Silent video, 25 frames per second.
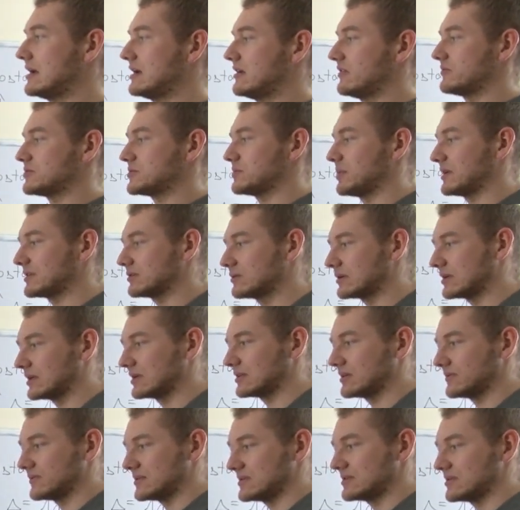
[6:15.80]
W przypadku
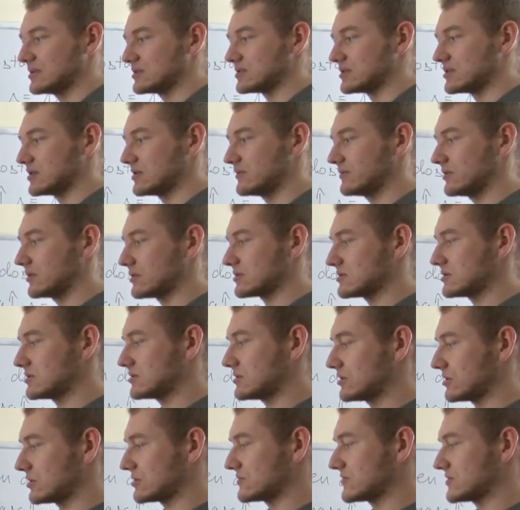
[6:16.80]
relatywistycznym,
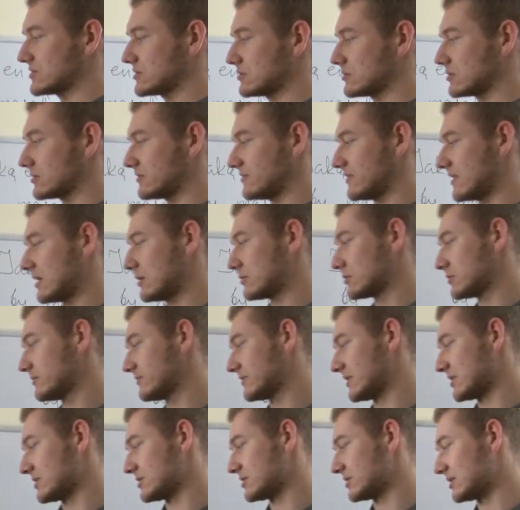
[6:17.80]
wykorzystując wzór V
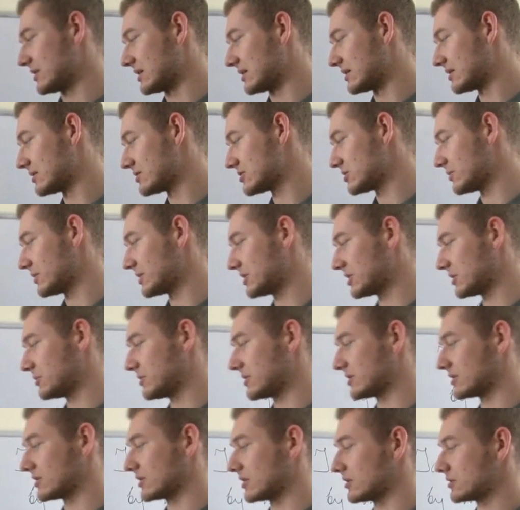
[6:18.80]
równa się suma tych
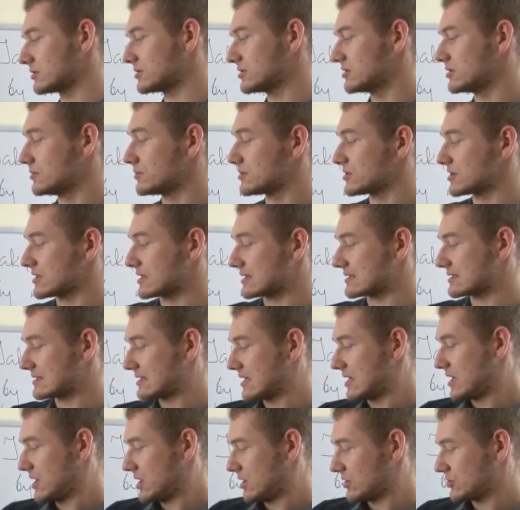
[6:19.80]
prędkości przez
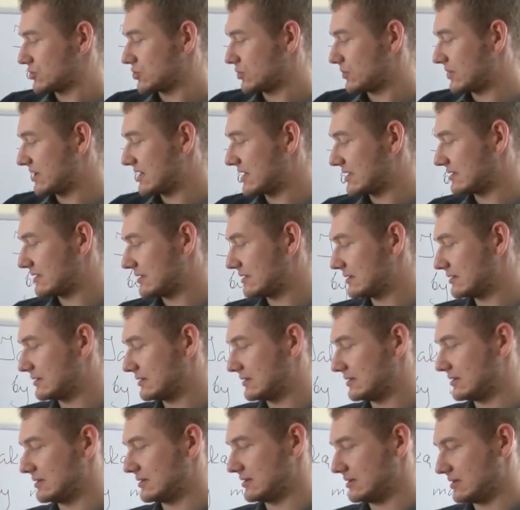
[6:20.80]
sumę
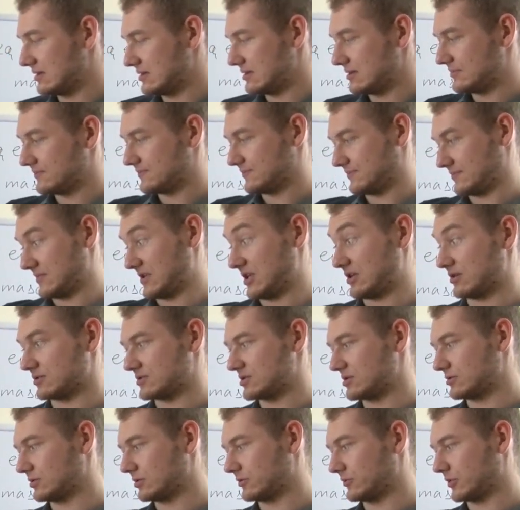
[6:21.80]
jedynki i
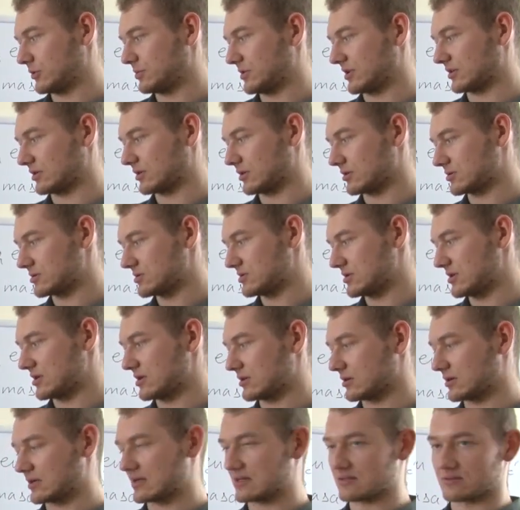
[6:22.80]
iloczynu dwóch prędkości
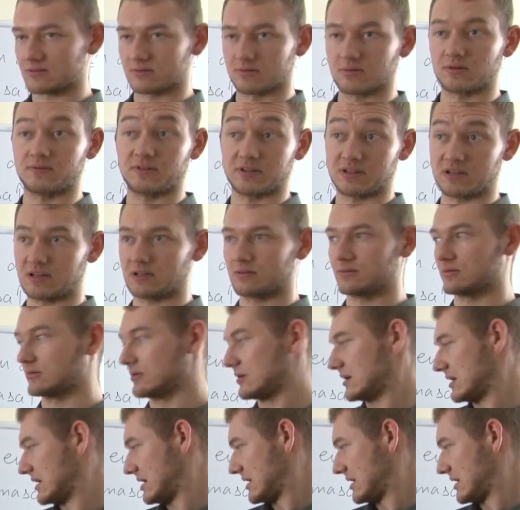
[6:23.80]
ilorazu kwadratu